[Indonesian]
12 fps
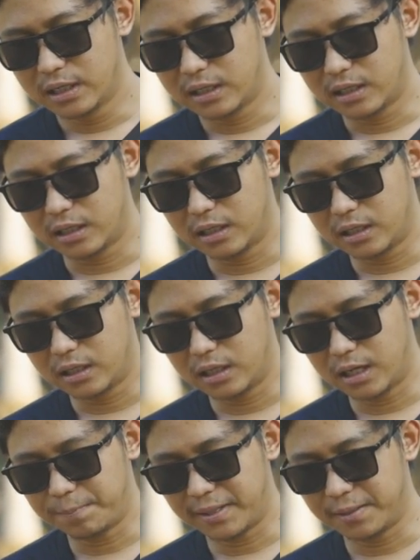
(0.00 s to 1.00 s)

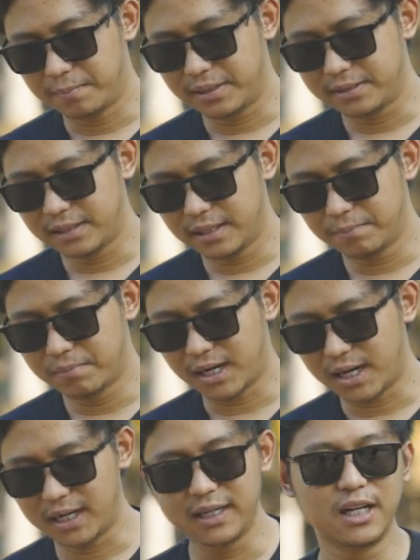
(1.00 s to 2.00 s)
uh, apa namanya
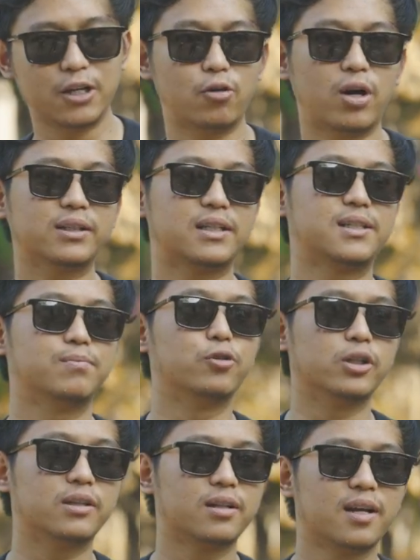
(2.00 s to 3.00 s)
berada di lingkungan tersebut